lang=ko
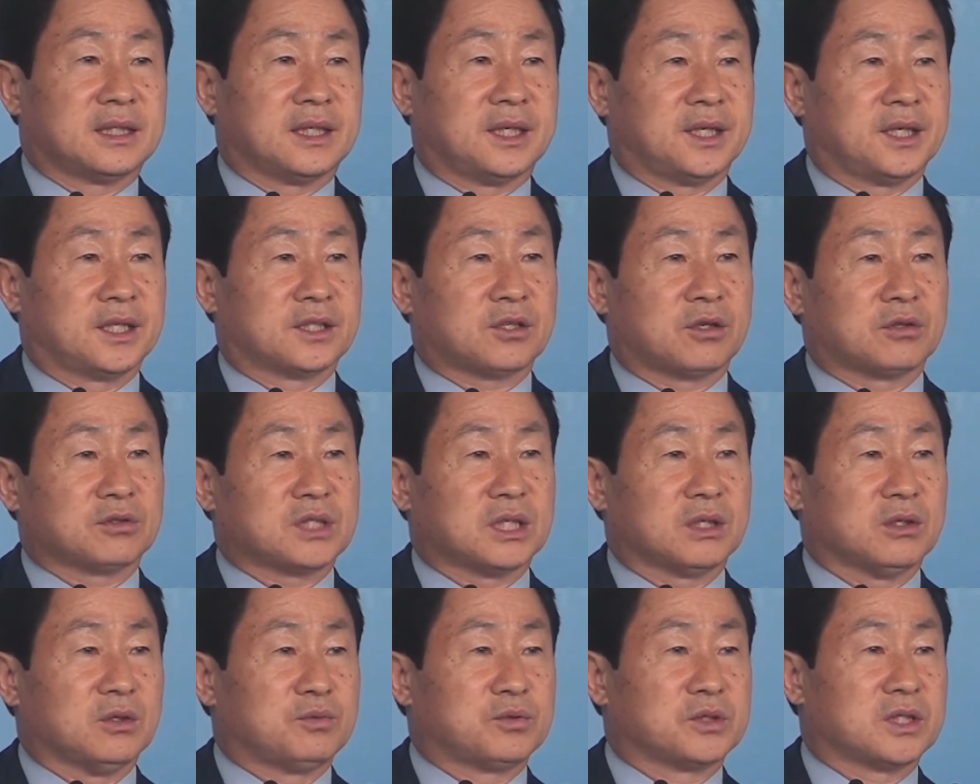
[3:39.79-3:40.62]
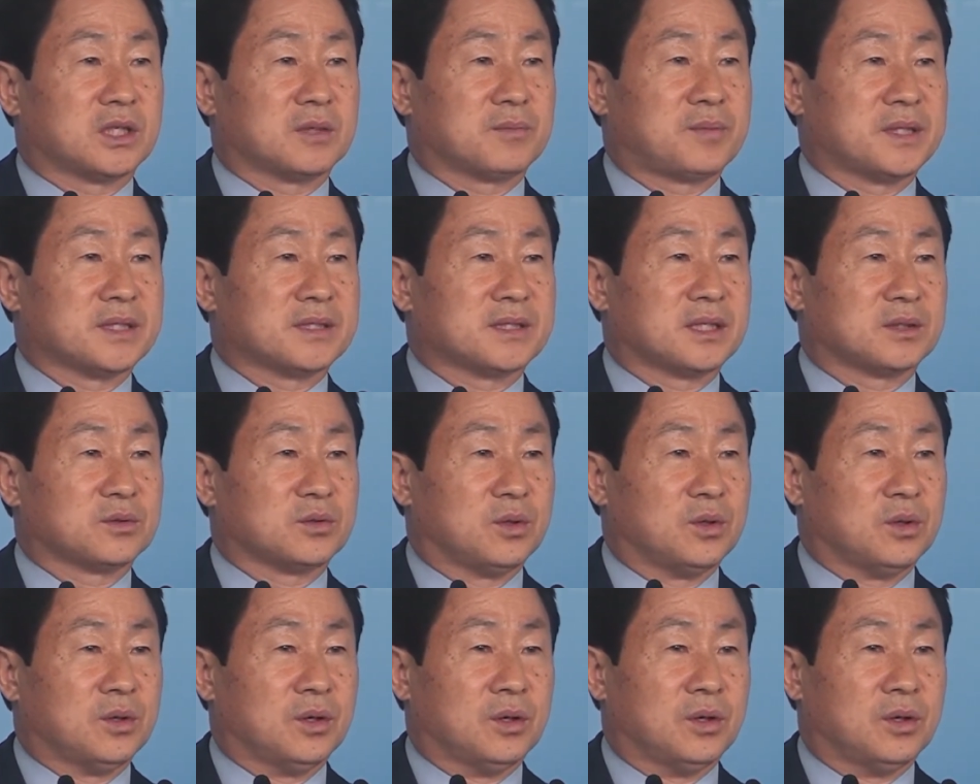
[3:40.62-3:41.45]
이 성창호
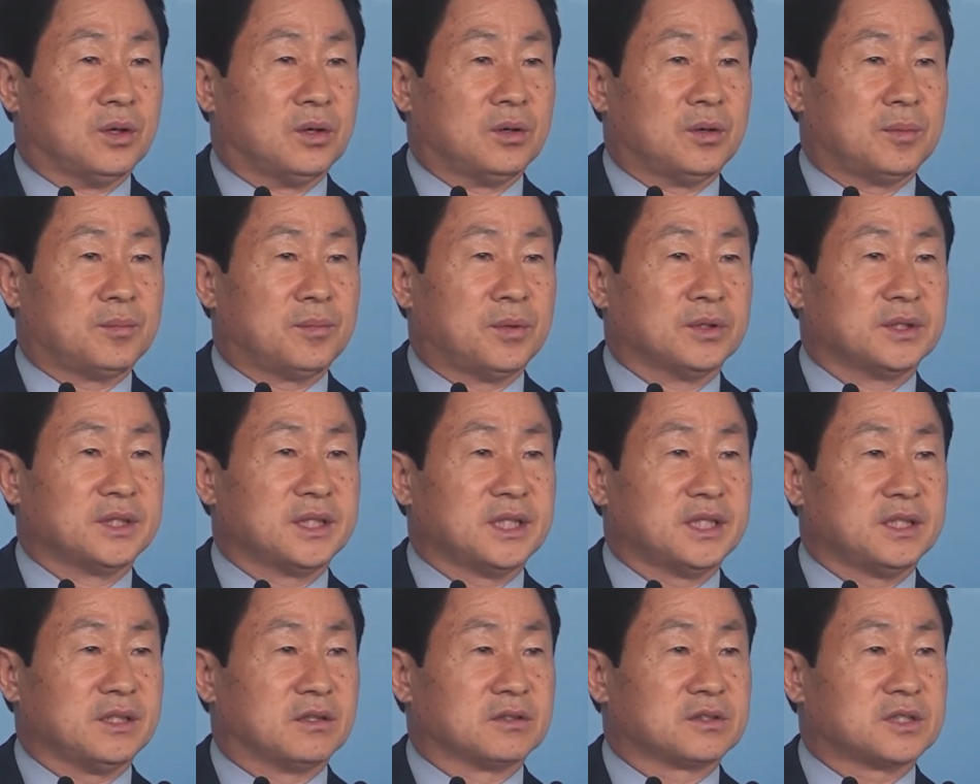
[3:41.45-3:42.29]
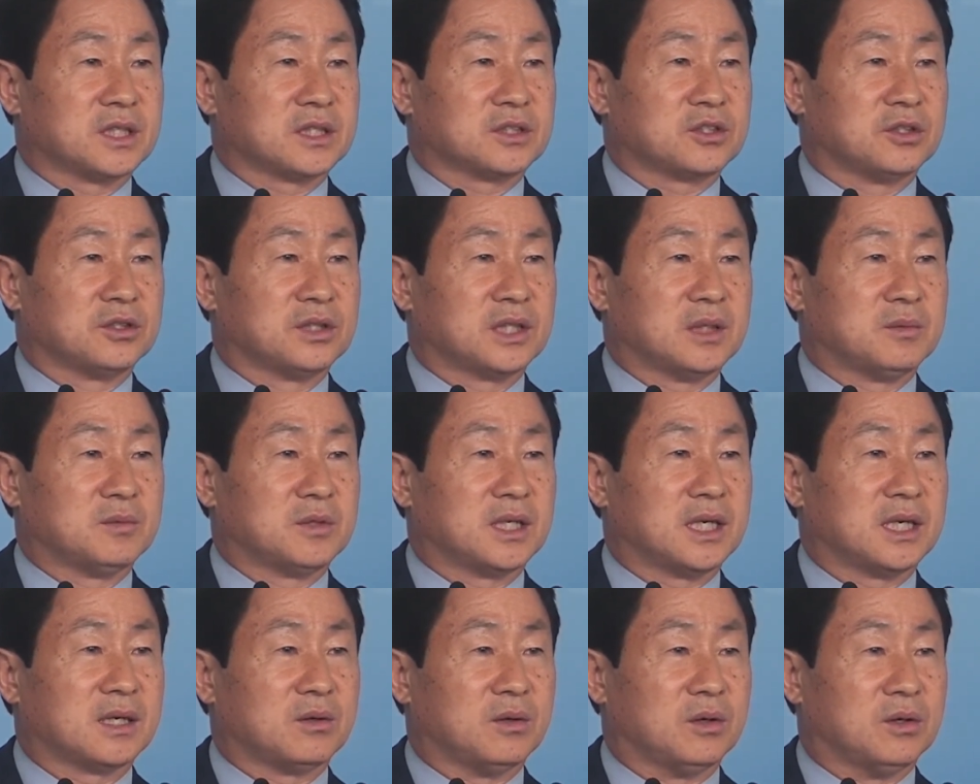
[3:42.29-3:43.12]
부장판사도 본인이 영장
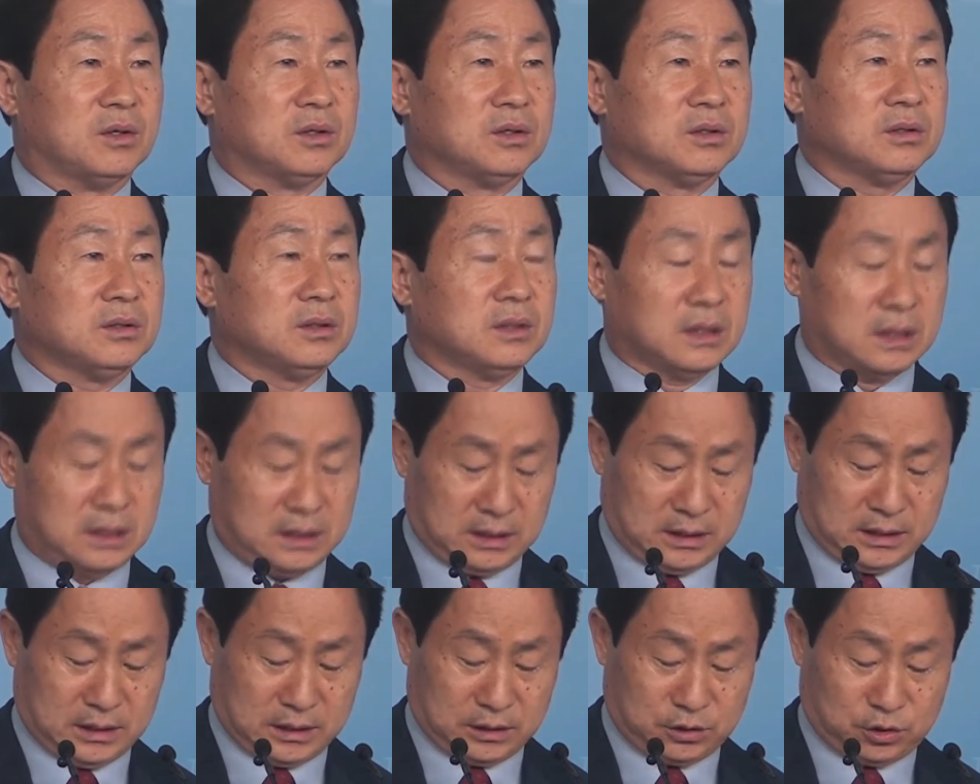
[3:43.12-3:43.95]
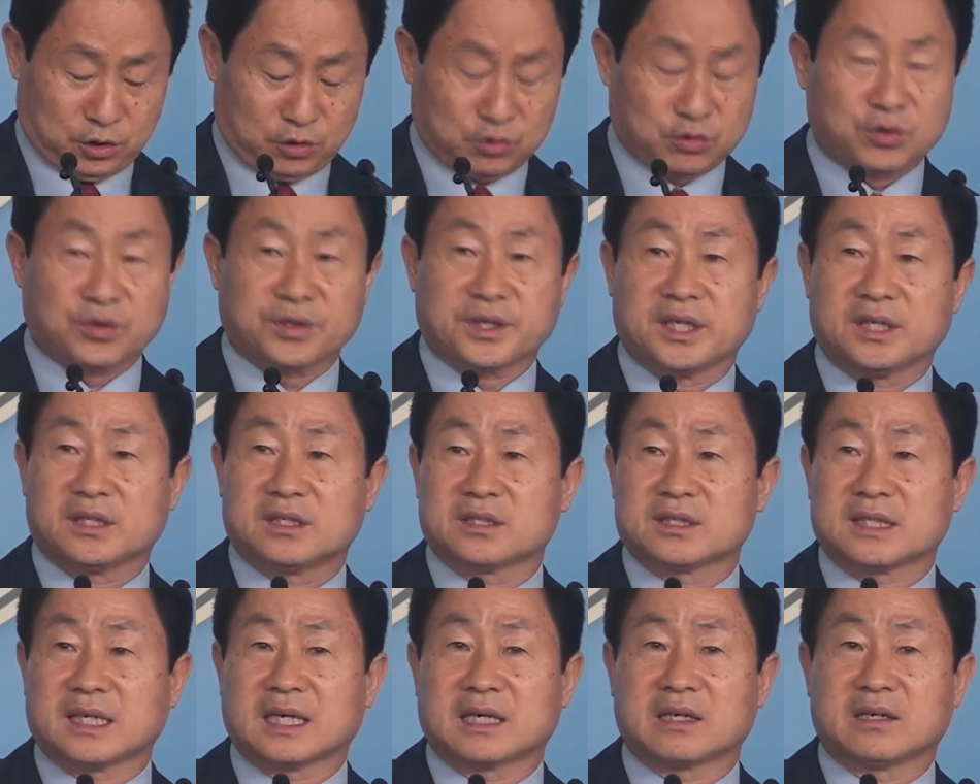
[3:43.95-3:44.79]
전담을 하고 어, 정은호
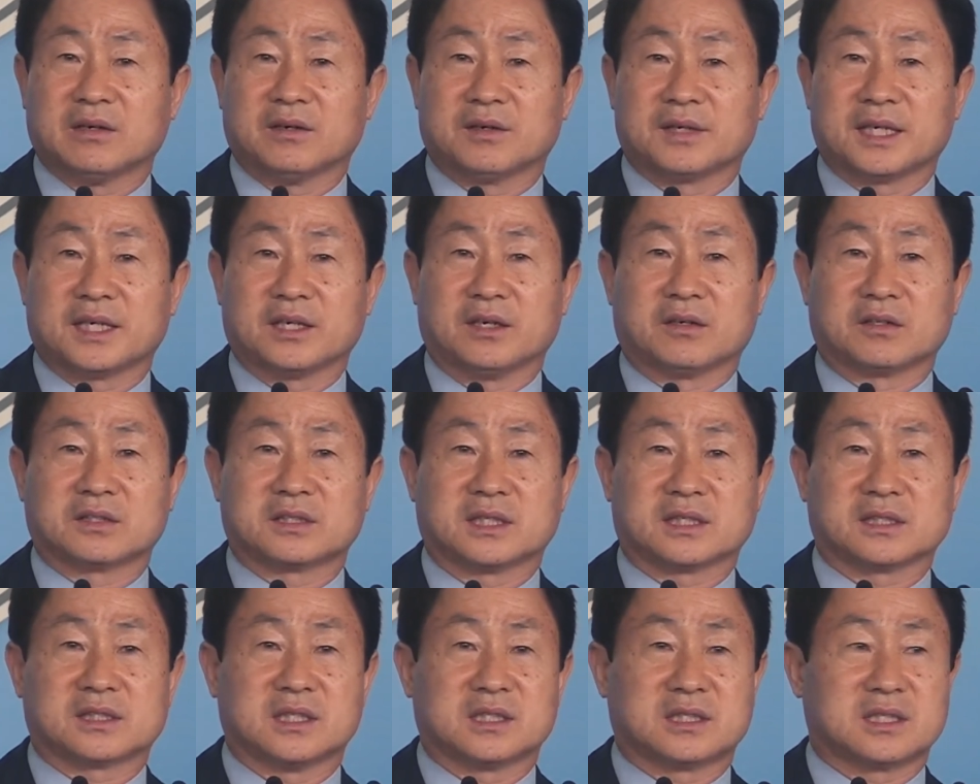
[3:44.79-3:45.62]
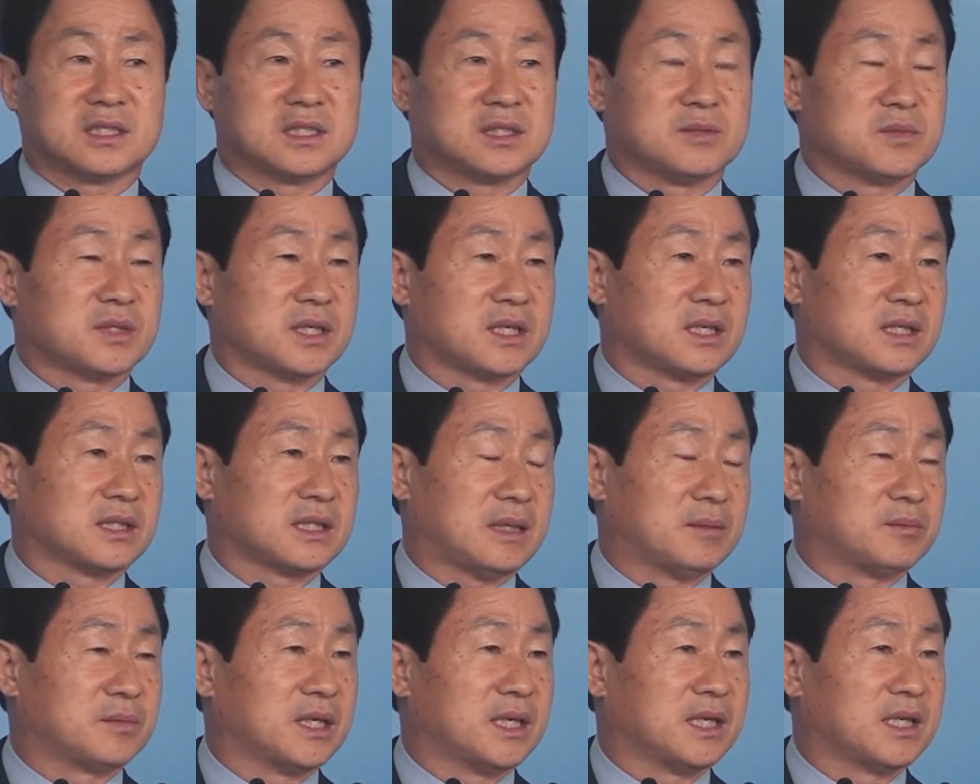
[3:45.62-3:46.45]
게이트 사건의 영장 실질 심사를
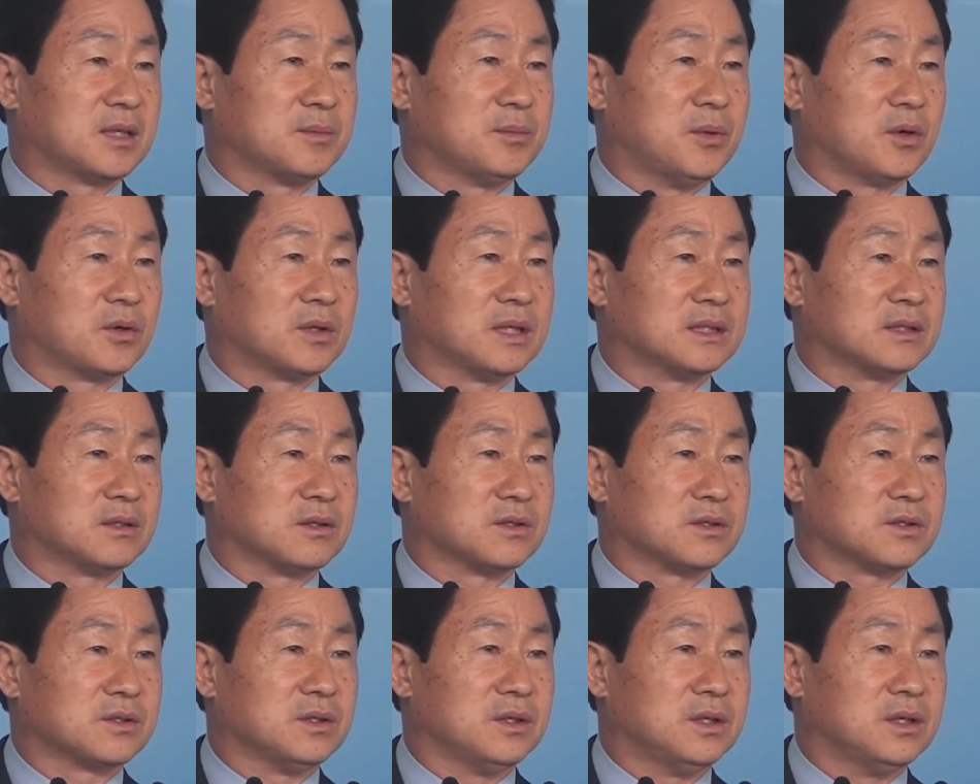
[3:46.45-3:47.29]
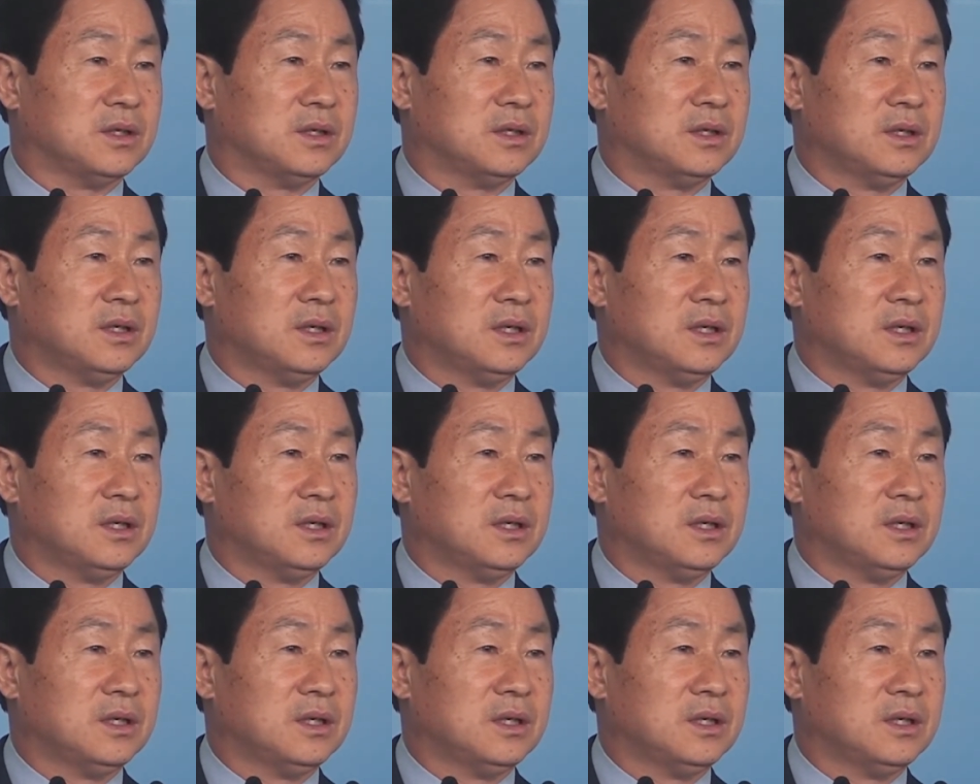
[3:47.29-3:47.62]
담당하는 법관으로서